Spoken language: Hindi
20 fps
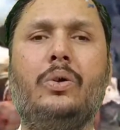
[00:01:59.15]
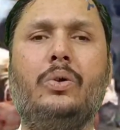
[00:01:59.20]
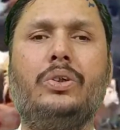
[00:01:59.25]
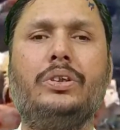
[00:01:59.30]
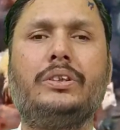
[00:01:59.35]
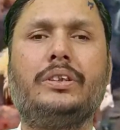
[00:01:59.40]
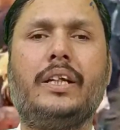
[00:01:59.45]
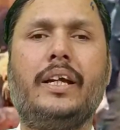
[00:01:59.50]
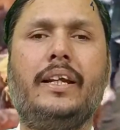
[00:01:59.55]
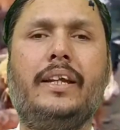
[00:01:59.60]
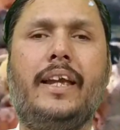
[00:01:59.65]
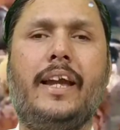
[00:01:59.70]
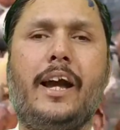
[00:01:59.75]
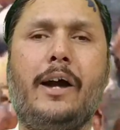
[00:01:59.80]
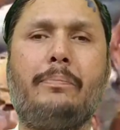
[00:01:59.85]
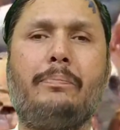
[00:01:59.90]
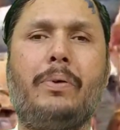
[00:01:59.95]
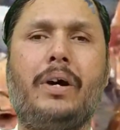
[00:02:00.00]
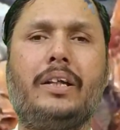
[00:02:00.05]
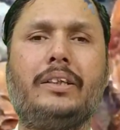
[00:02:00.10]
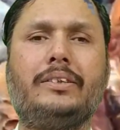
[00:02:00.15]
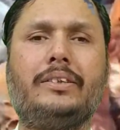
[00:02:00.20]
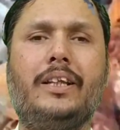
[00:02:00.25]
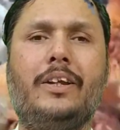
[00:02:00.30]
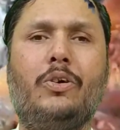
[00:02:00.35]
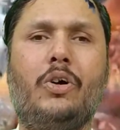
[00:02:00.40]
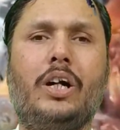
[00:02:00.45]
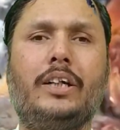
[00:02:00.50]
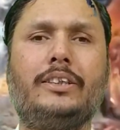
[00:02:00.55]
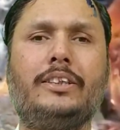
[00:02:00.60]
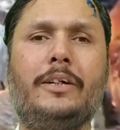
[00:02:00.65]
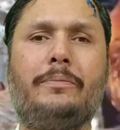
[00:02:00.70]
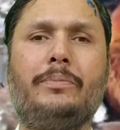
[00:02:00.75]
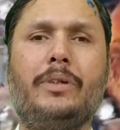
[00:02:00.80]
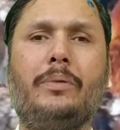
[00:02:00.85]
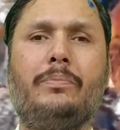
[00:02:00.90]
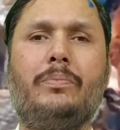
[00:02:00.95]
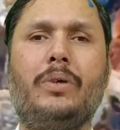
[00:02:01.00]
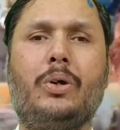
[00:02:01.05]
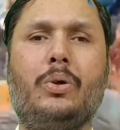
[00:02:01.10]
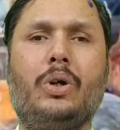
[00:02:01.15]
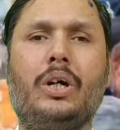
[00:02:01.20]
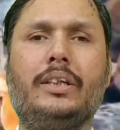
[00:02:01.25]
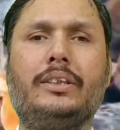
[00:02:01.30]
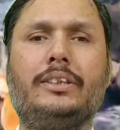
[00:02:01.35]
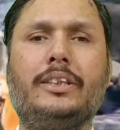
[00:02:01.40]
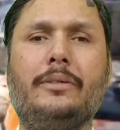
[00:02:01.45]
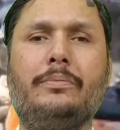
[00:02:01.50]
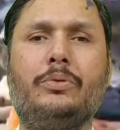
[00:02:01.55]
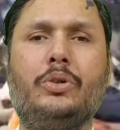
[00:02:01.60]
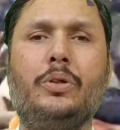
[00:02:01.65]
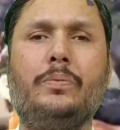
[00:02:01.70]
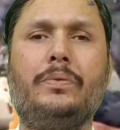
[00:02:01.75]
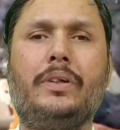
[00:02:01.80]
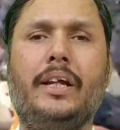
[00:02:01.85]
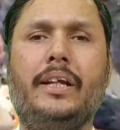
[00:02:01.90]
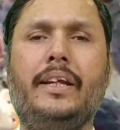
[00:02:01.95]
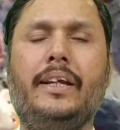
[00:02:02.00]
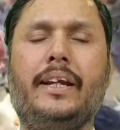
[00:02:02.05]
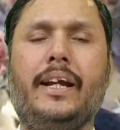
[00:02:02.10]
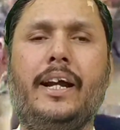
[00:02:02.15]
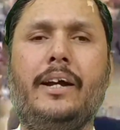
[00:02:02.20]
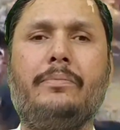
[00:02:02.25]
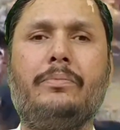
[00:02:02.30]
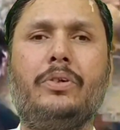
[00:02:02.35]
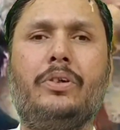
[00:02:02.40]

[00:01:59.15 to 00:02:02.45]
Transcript: उसके लिए आप पर्सनल व्हाट्सएप नंबर व्हाट्सएप ग्रुप टेलीग्राम